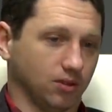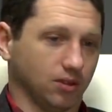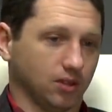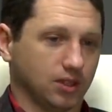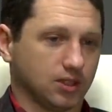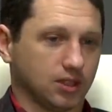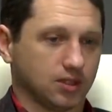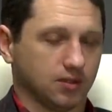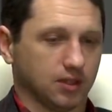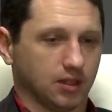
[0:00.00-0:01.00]
а,
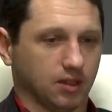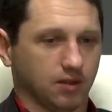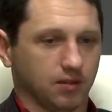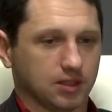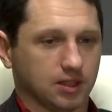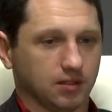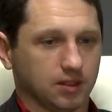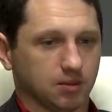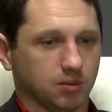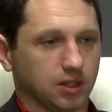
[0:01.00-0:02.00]
естественно,
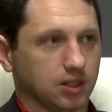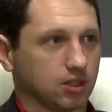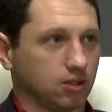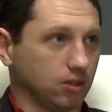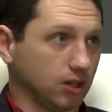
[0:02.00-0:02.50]
восстановиться было тяжело,